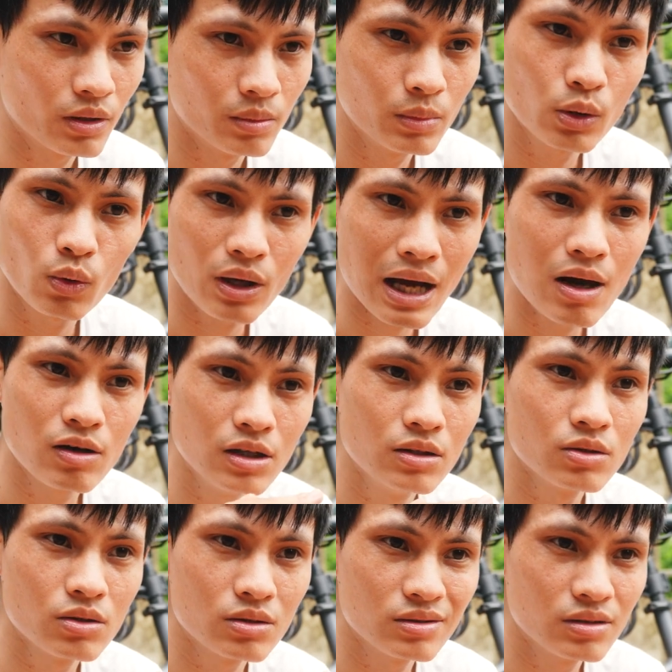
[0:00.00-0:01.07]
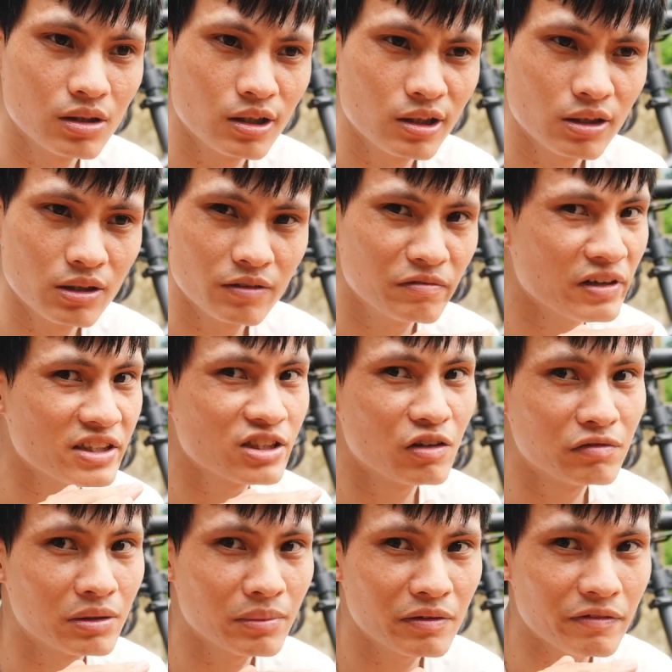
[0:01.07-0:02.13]
mức độ cao hơn nữa phanh dầu
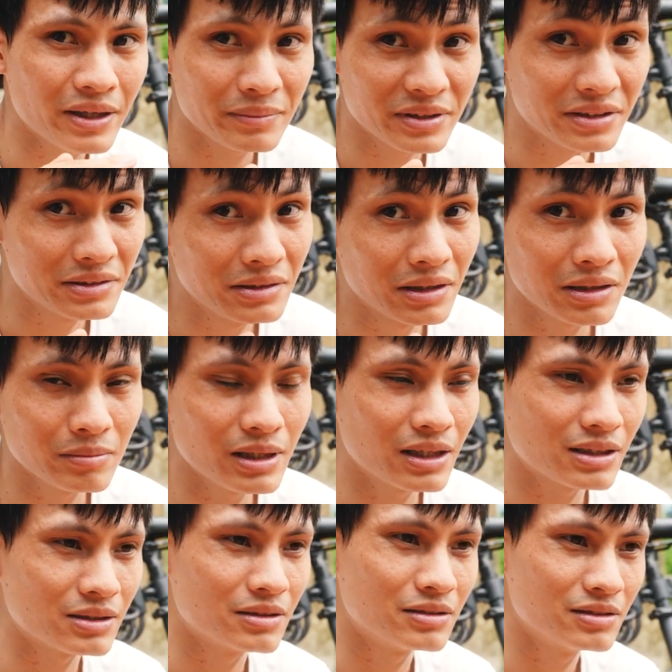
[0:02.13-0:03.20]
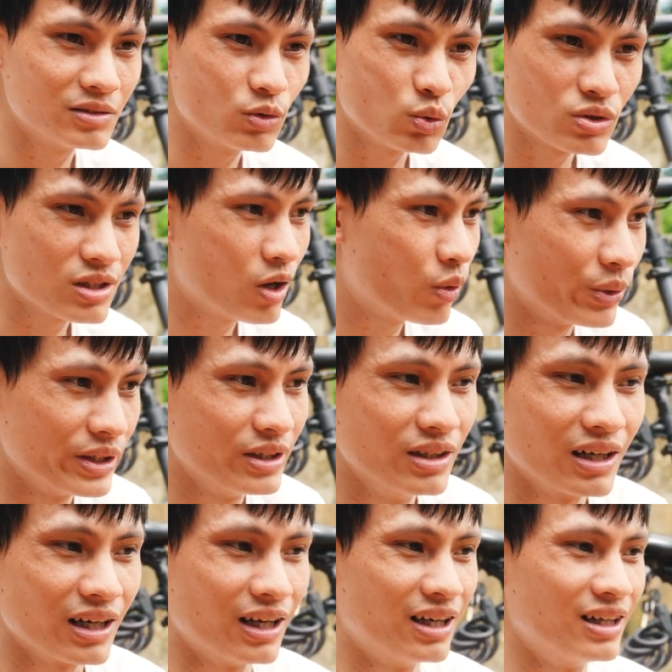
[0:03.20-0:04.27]
vẫn mất phanh bình thường các bạn tụt dầu bình
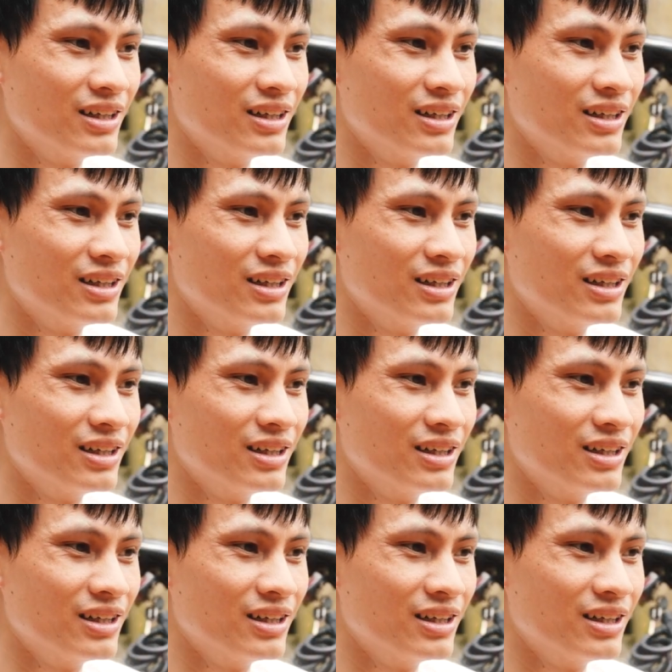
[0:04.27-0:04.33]
thường